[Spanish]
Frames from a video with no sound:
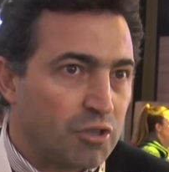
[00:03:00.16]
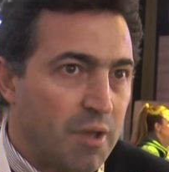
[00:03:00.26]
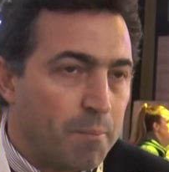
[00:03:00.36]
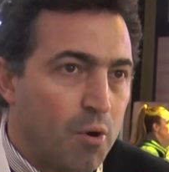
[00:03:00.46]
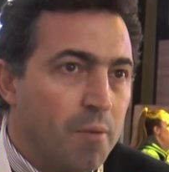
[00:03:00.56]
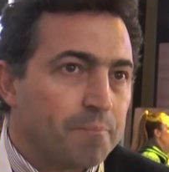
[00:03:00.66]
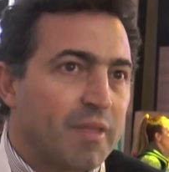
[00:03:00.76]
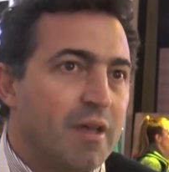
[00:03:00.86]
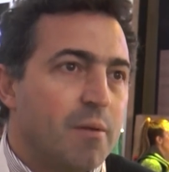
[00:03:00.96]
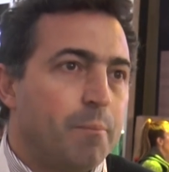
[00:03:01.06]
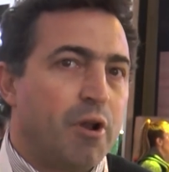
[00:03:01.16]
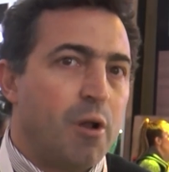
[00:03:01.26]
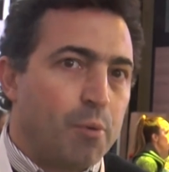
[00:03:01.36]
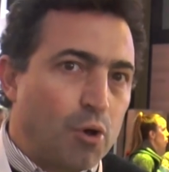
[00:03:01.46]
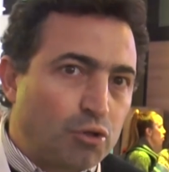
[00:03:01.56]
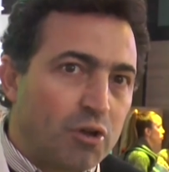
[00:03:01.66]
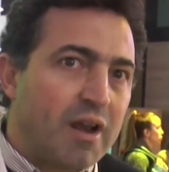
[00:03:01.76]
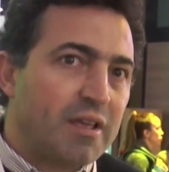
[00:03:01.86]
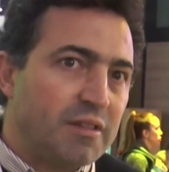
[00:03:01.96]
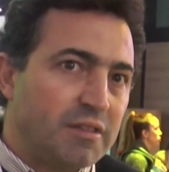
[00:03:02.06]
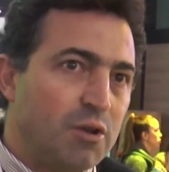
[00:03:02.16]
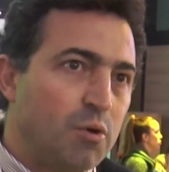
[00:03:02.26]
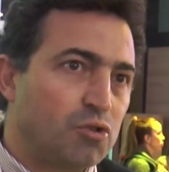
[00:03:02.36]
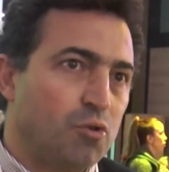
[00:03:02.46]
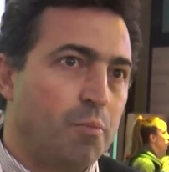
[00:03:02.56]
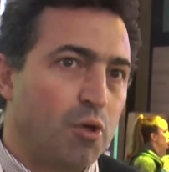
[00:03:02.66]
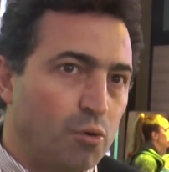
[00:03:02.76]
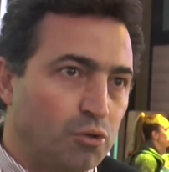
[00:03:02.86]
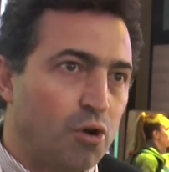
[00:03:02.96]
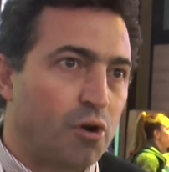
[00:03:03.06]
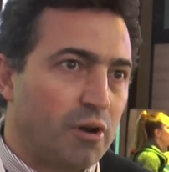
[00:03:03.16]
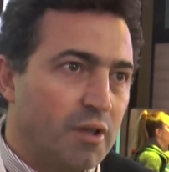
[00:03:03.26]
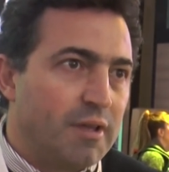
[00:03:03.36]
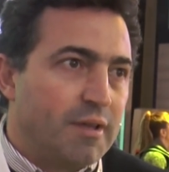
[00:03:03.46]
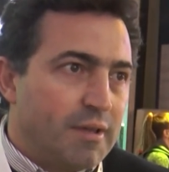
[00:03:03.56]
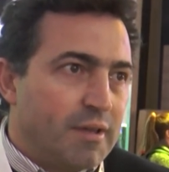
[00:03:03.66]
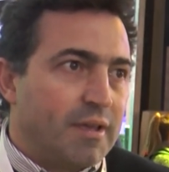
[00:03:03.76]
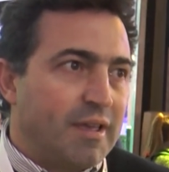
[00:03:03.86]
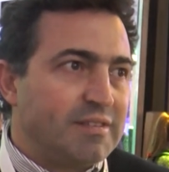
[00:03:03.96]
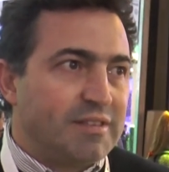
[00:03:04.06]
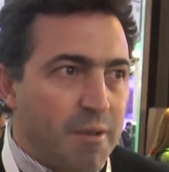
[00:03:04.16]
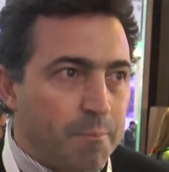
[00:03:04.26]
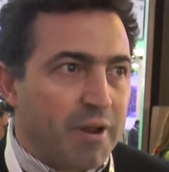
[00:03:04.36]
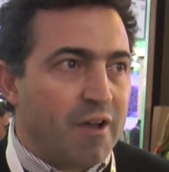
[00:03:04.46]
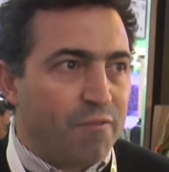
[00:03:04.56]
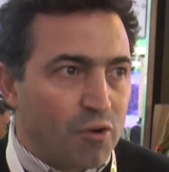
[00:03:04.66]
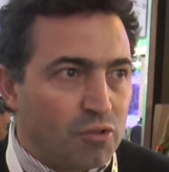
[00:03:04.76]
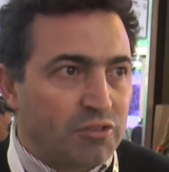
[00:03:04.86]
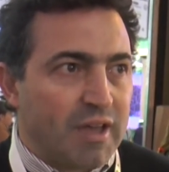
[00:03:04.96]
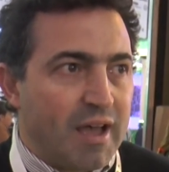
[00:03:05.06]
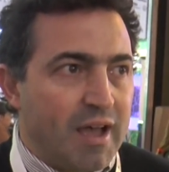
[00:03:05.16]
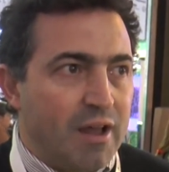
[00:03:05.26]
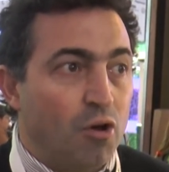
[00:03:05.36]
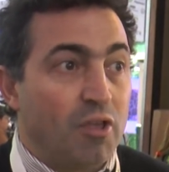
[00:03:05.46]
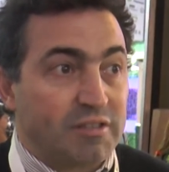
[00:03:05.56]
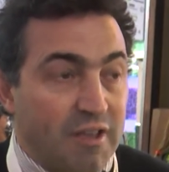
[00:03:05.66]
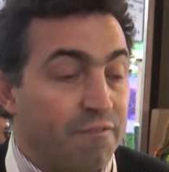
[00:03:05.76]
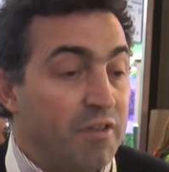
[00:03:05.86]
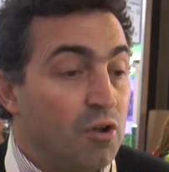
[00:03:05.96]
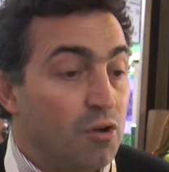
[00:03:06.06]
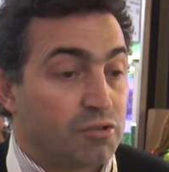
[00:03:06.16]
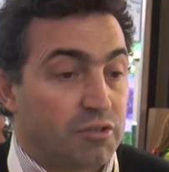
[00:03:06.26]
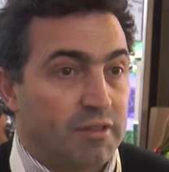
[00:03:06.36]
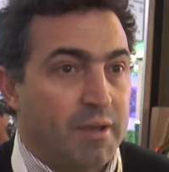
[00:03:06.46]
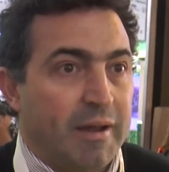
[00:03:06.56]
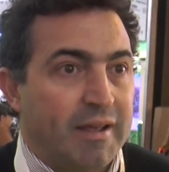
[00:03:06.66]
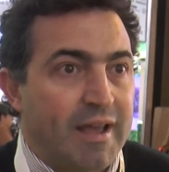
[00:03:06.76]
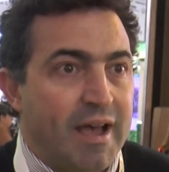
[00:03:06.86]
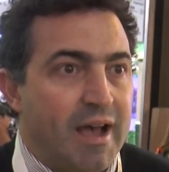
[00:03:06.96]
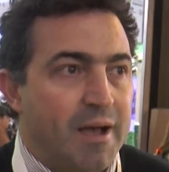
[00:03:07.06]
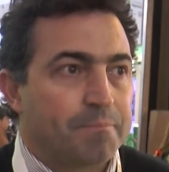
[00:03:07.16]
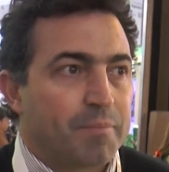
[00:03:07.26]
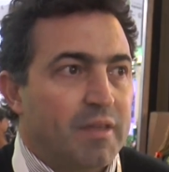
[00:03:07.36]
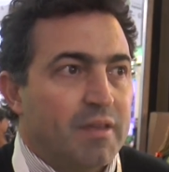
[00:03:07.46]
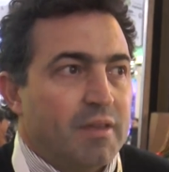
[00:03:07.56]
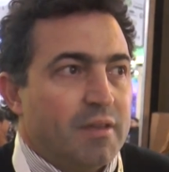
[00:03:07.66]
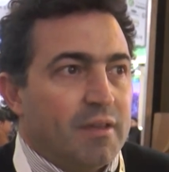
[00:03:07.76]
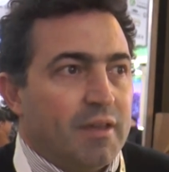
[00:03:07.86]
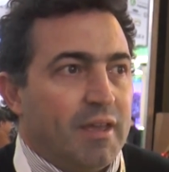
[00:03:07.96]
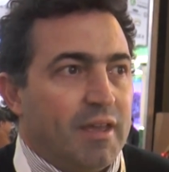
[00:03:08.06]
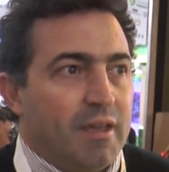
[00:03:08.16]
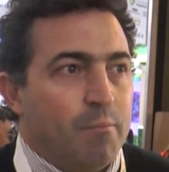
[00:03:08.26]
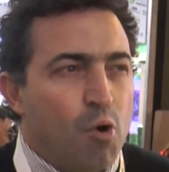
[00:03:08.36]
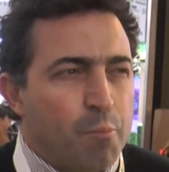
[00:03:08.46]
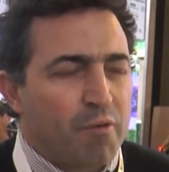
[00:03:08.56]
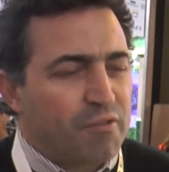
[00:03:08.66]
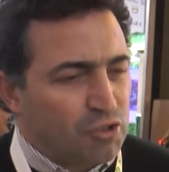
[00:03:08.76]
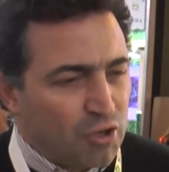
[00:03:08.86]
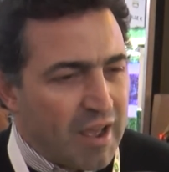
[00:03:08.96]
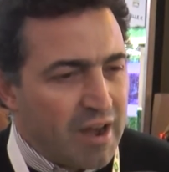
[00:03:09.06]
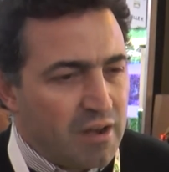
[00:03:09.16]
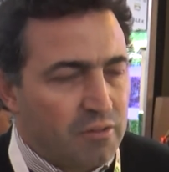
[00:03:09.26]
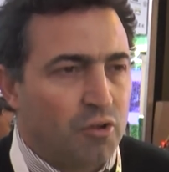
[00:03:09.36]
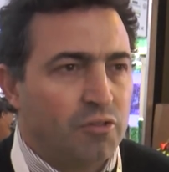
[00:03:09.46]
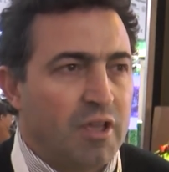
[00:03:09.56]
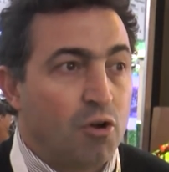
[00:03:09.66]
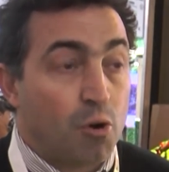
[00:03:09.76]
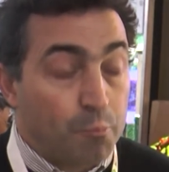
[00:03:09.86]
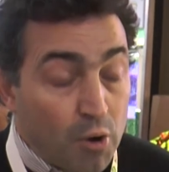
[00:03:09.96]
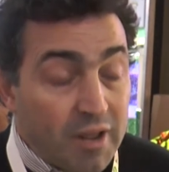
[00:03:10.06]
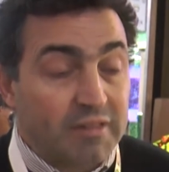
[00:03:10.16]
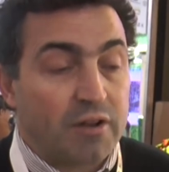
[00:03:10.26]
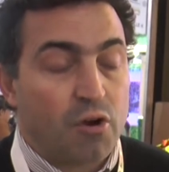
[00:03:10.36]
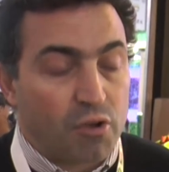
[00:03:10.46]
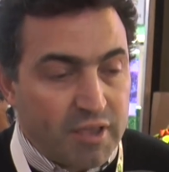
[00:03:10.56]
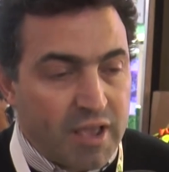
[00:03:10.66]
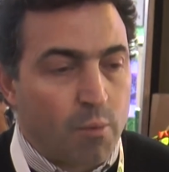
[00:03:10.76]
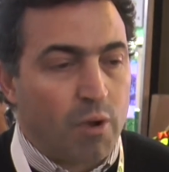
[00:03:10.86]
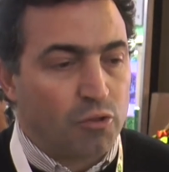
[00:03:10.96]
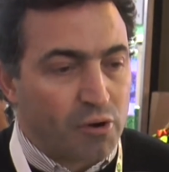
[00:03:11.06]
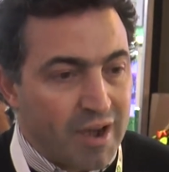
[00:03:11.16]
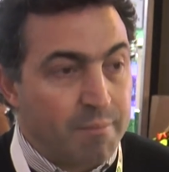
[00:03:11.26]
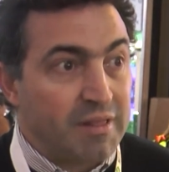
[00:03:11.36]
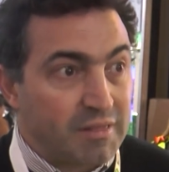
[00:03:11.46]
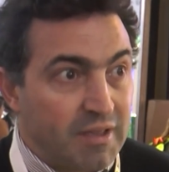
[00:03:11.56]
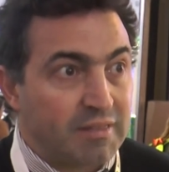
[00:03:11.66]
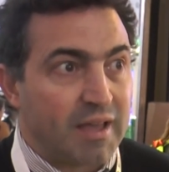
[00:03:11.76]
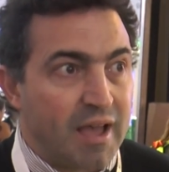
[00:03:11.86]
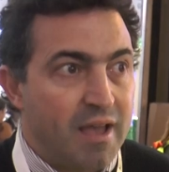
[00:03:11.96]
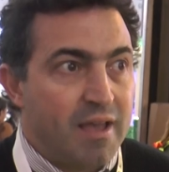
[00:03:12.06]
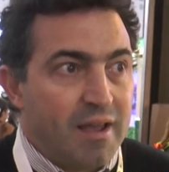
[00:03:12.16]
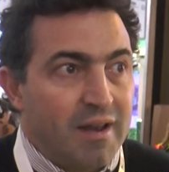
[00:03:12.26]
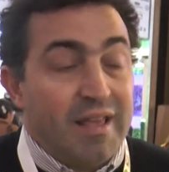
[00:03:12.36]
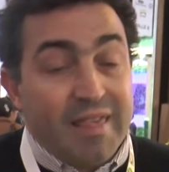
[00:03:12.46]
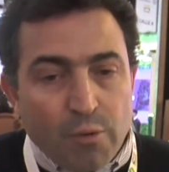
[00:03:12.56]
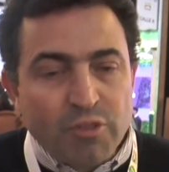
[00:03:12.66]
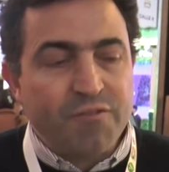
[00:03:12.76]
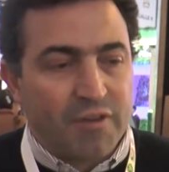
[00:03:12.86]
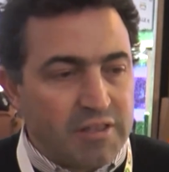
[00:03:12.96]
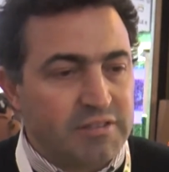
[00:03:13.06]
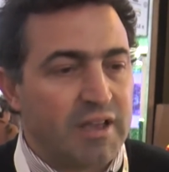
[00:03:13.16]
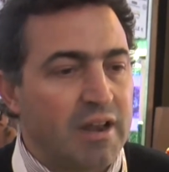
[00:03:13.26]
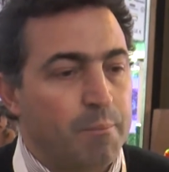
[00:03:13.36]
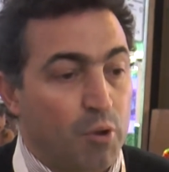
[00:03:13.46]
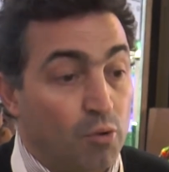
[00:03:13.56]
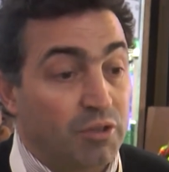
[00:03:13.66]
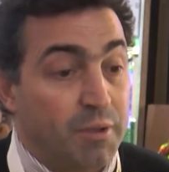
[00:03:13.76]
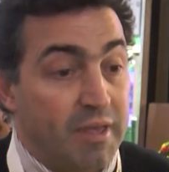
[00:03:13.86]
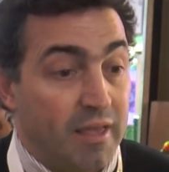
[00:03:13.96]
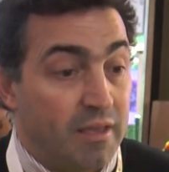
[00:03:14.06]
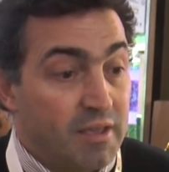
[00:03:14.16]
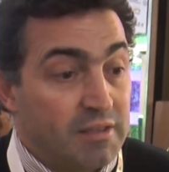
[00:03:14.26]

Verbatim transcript: tiempo, pero el productor argentino es un productor que siempre afronta los desafíos de manera eh, muy profesional, donde incorpora tecnología cuando realmente esta le da un diferencial en productividad.